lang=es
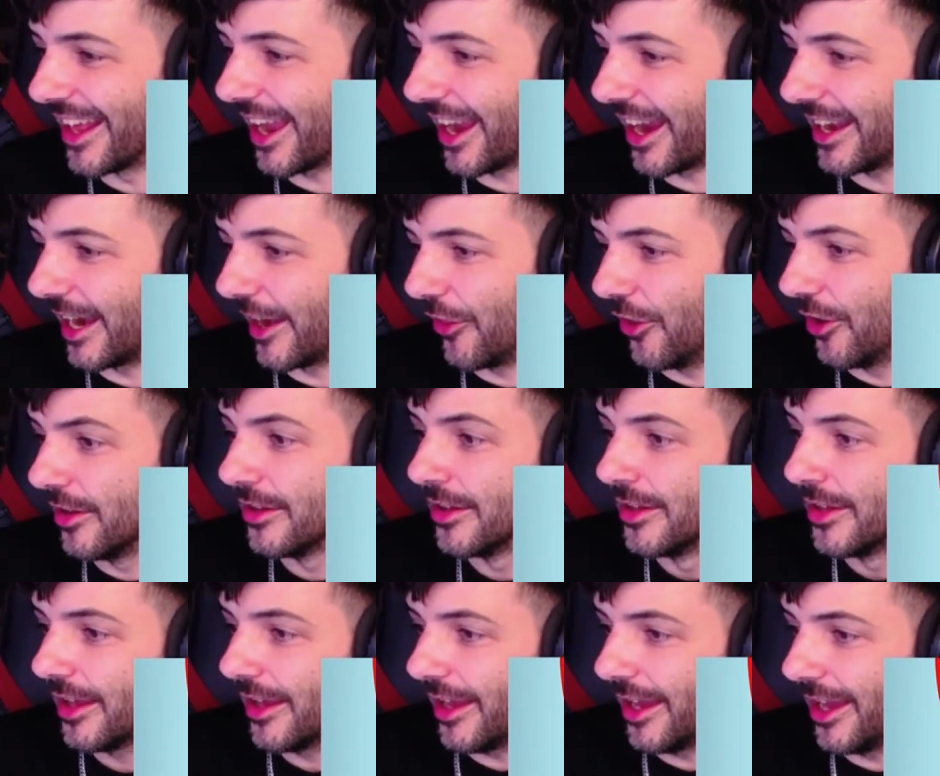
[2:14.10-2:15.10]
Gerardo,
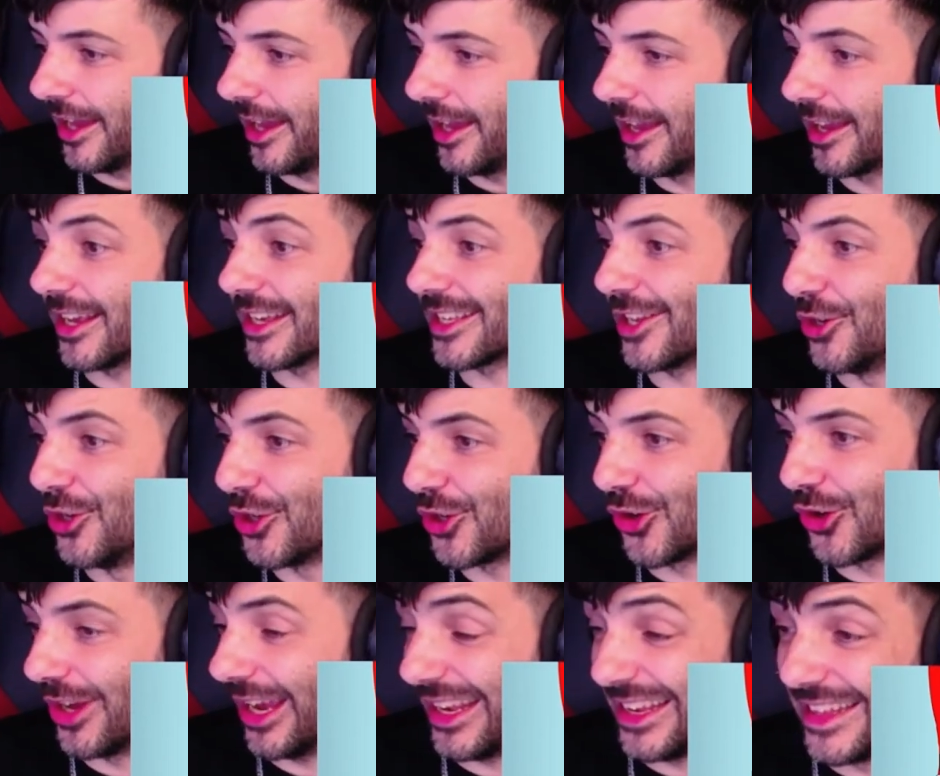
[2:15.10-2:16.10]
que es el
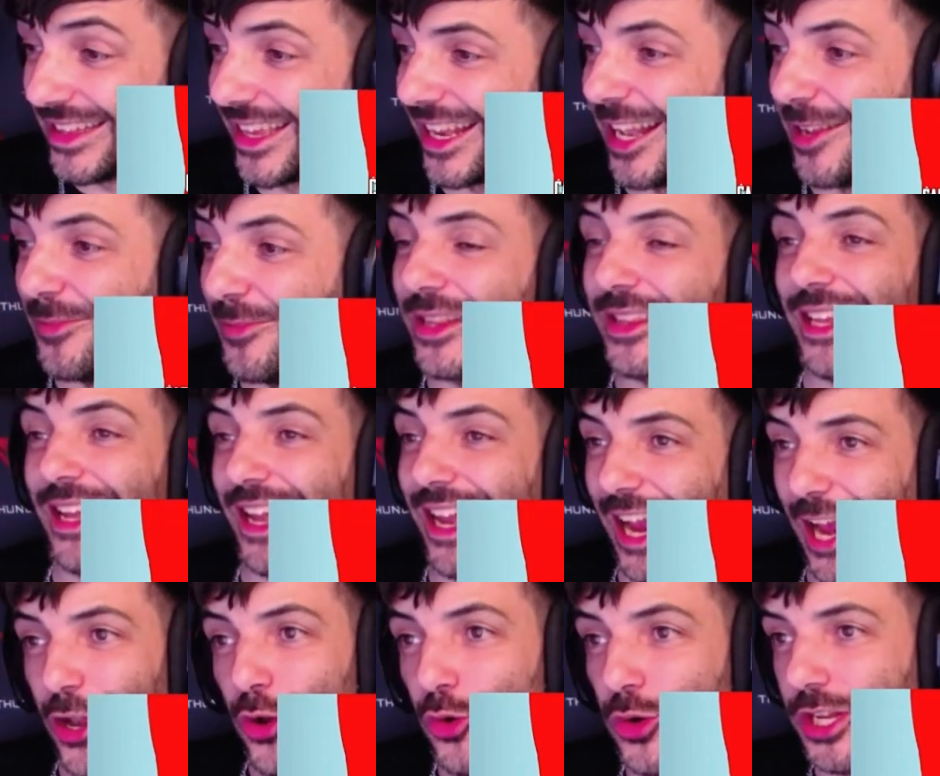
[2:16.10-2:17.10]
único, literalmente
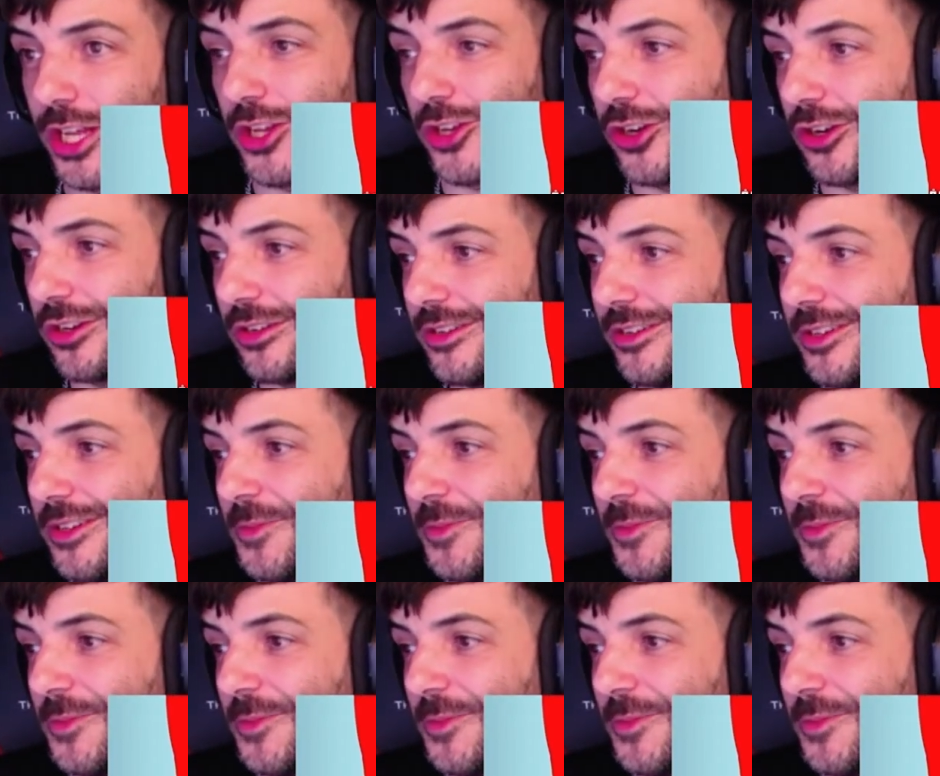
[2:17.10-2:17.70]
el único